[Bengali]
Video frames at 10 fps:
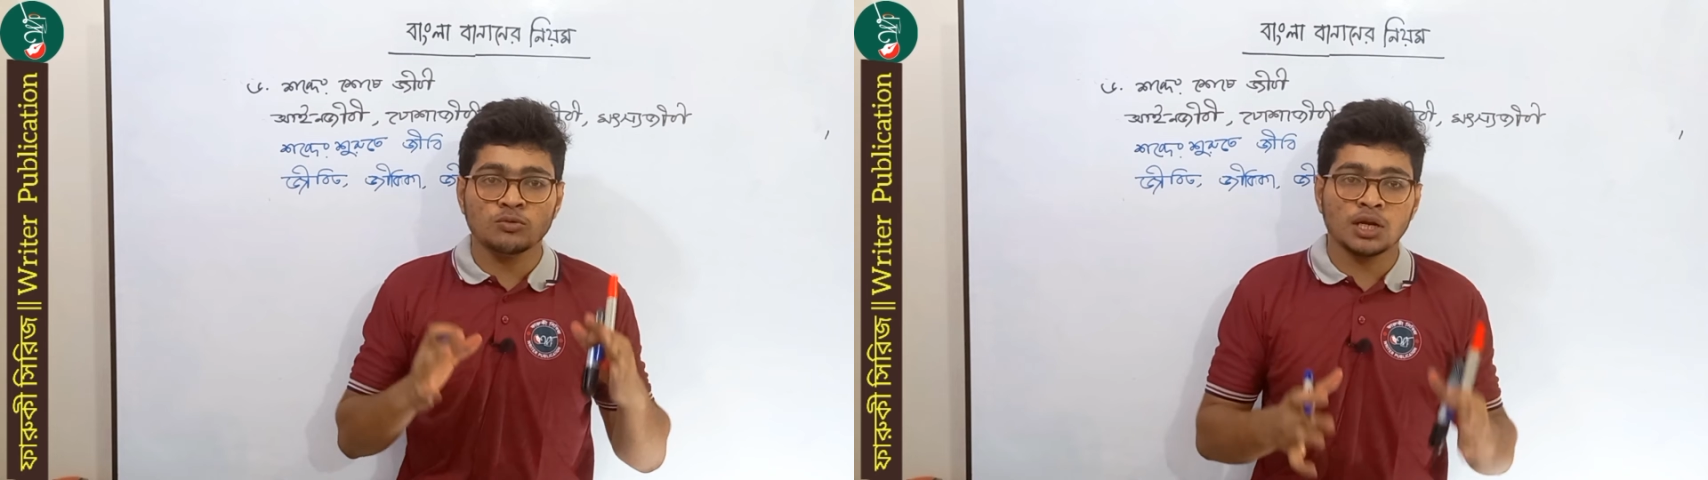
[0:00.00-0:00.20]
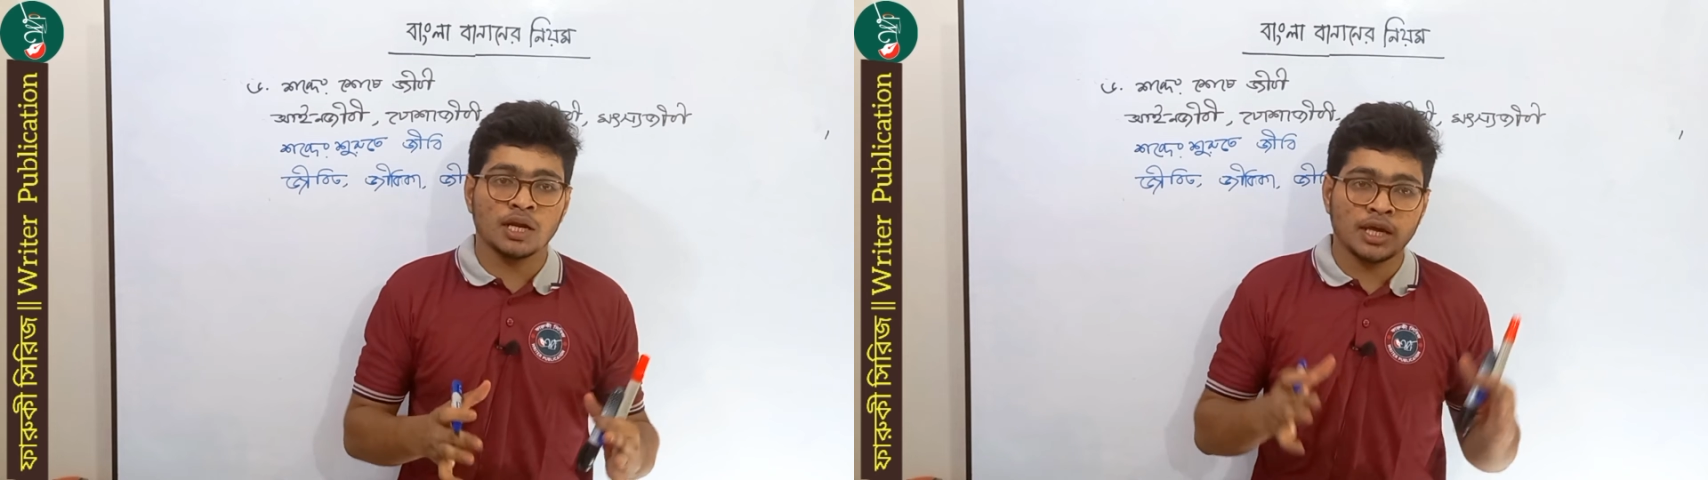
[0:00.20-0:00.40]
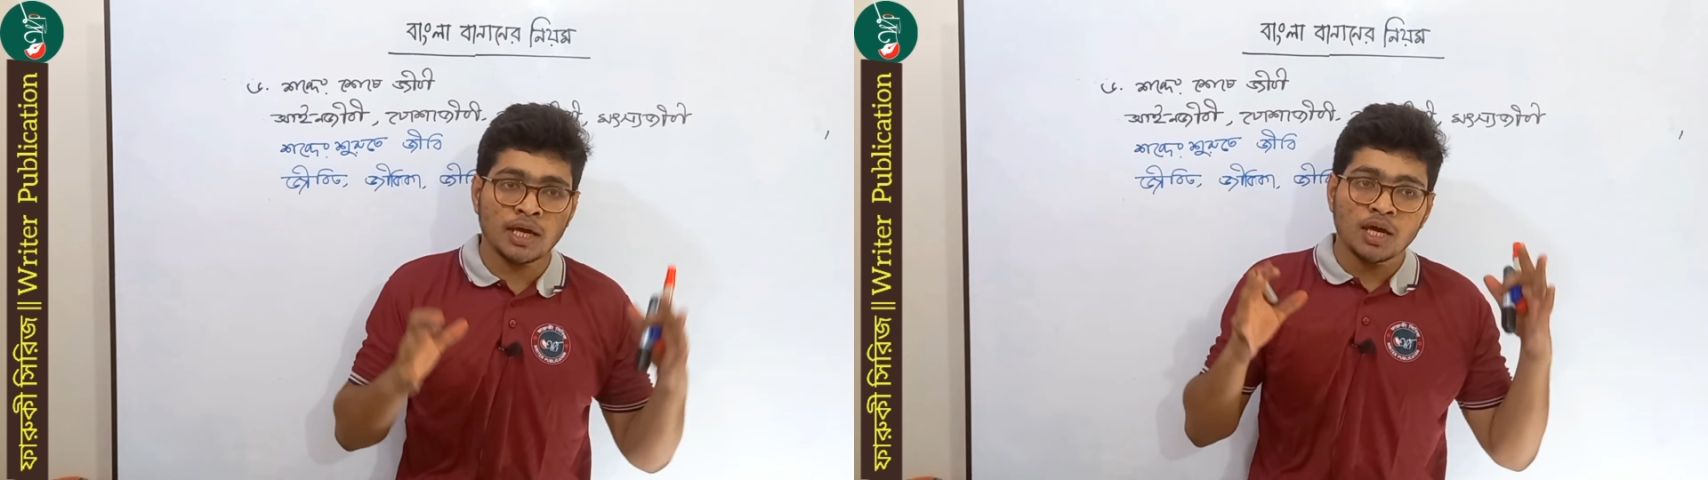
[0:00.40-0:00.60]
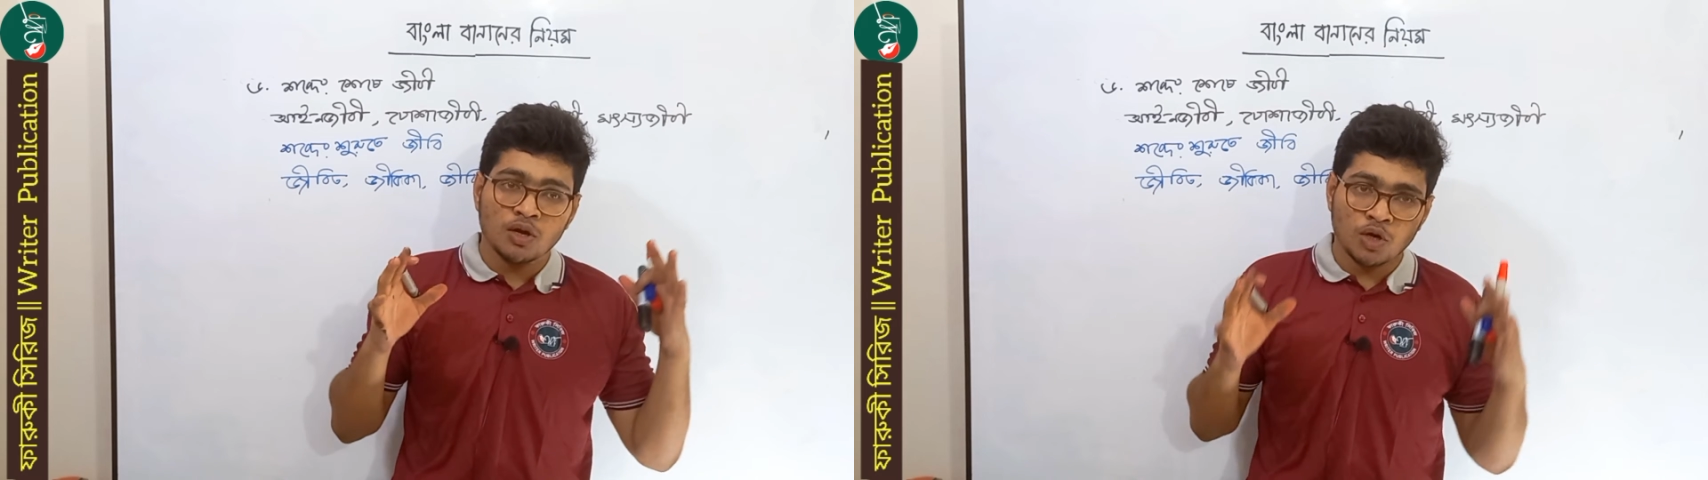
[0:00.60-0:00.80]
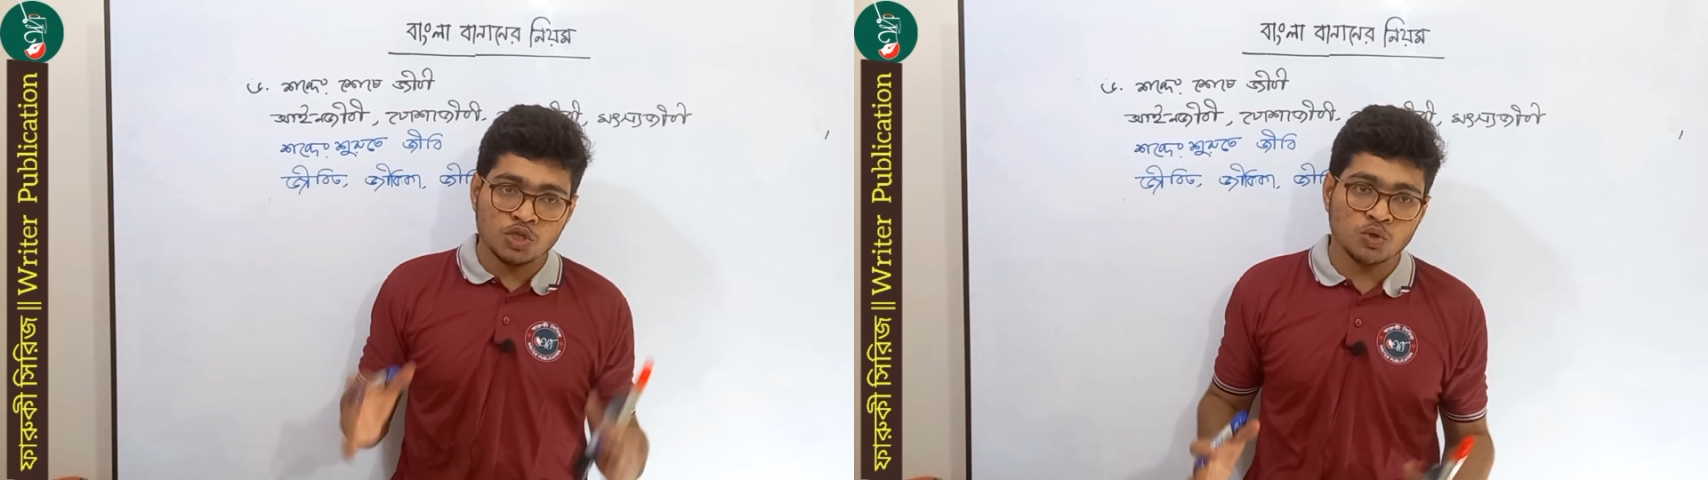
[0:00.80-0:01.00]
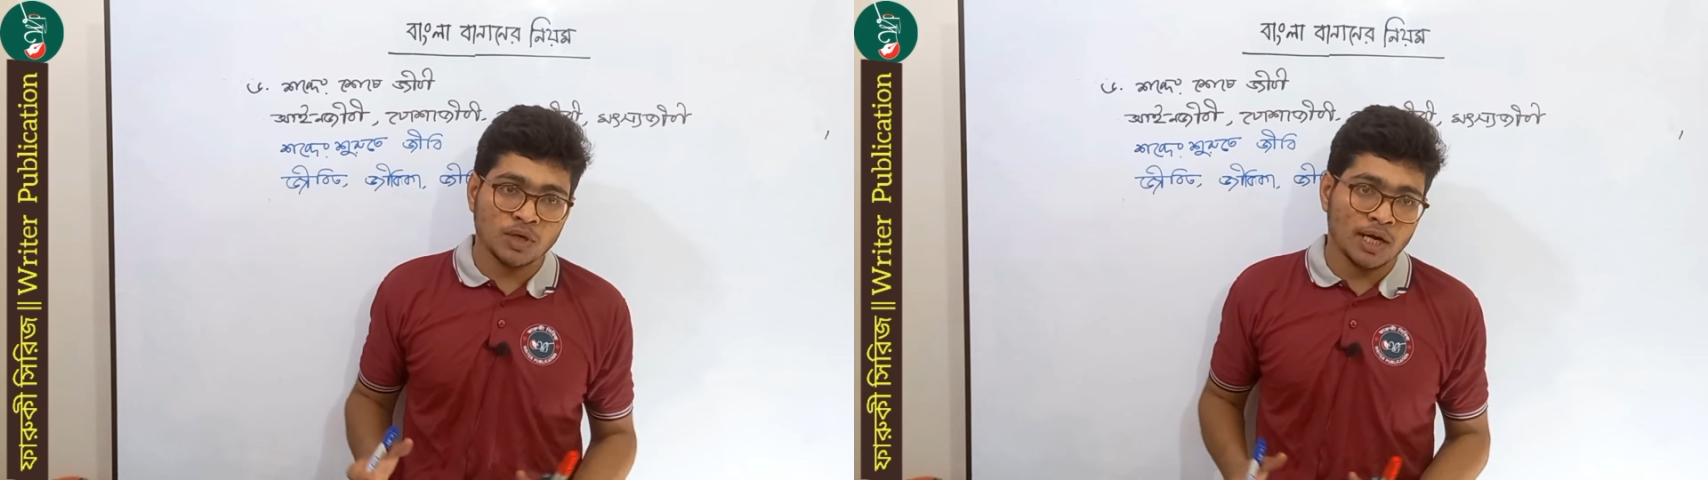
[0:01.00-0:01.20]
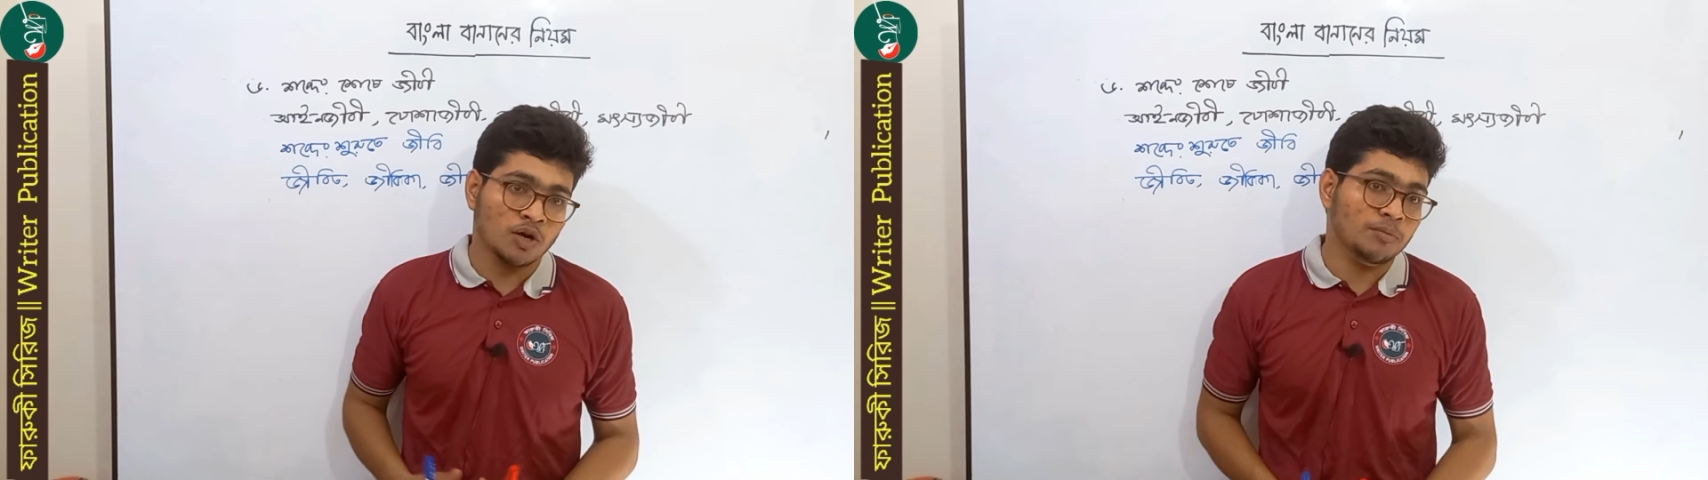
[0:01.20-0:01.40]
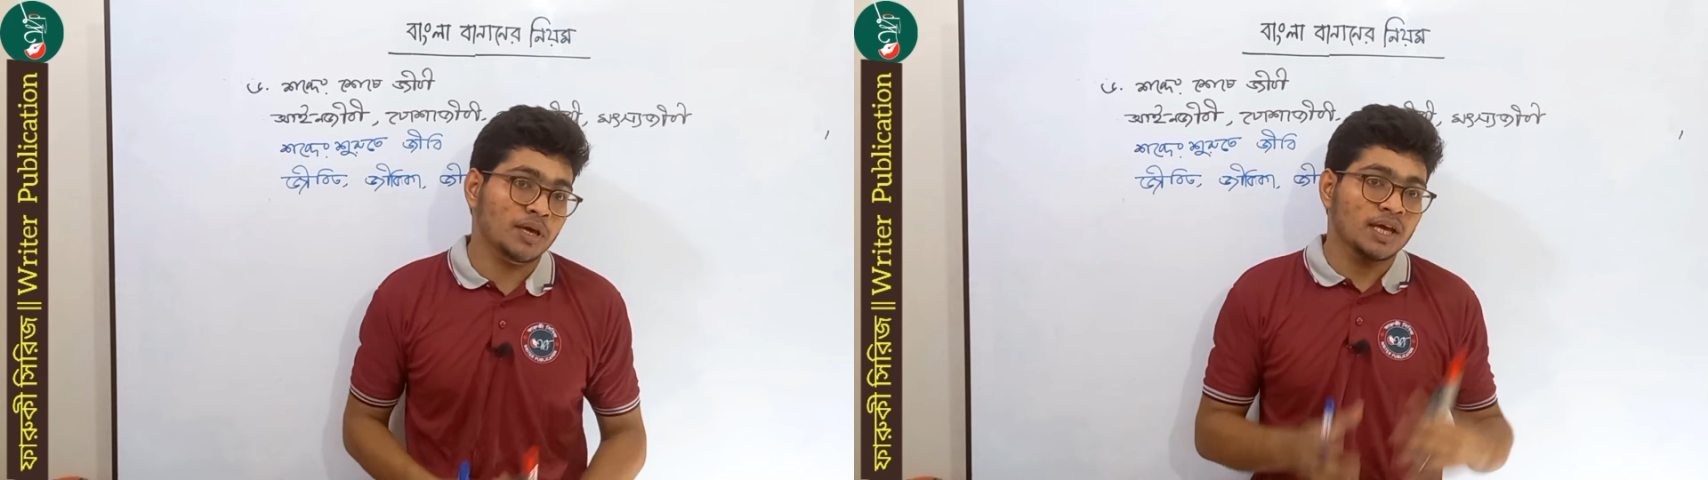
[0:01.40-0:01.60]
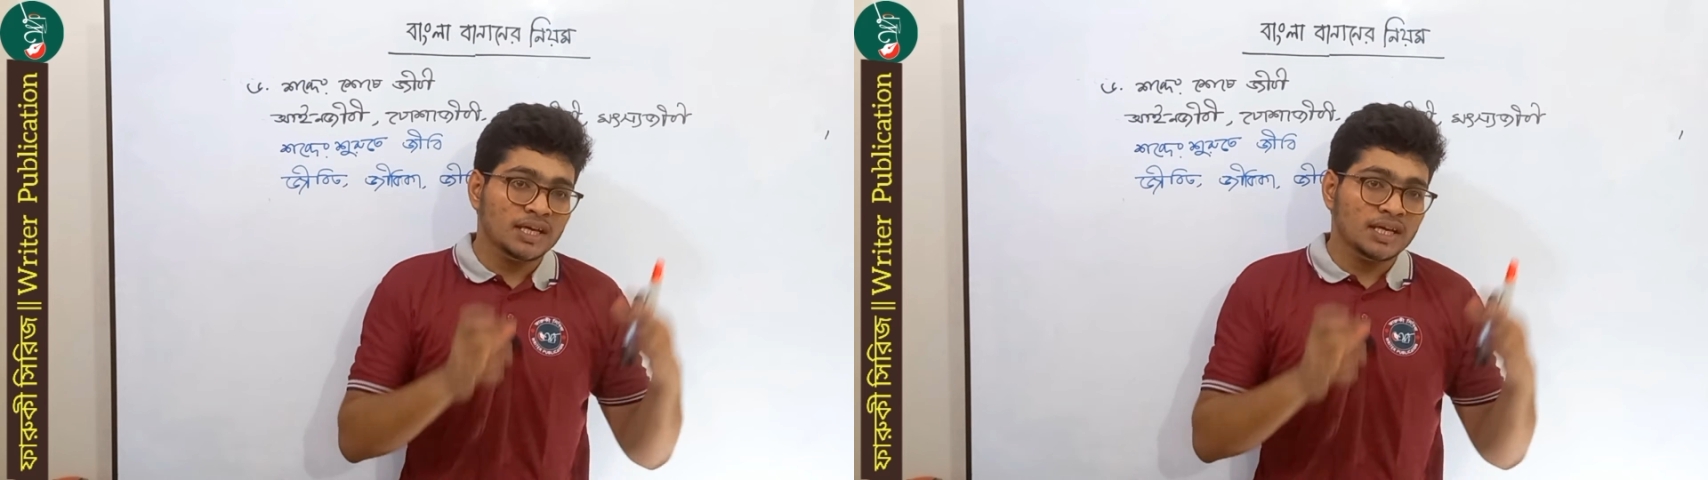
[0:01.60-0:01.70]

দু বানানে রস্যকার হবে